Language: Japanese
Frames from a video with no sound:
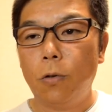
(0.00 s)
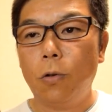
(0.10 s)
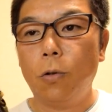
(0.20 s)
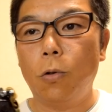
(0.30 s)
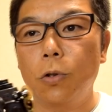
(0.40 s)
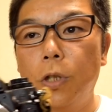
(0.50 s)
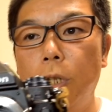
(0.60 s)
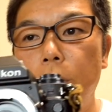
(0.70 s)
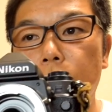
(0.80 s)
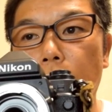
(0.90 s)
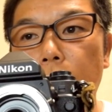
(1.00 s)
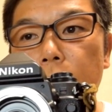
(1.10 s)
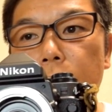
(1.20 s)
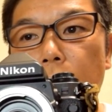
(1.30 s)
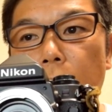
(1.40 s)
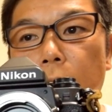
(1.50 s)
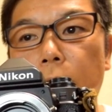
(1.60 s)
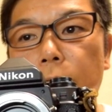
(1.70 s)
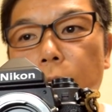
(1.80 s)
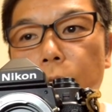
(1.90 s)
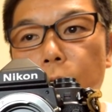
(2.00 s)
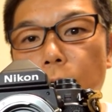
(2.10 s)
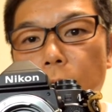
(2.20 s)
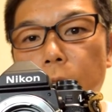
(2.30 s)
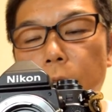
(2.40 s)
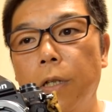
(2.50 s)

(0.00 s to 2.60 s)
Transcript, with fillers: この補正レンズが一切いらなくなるんですよね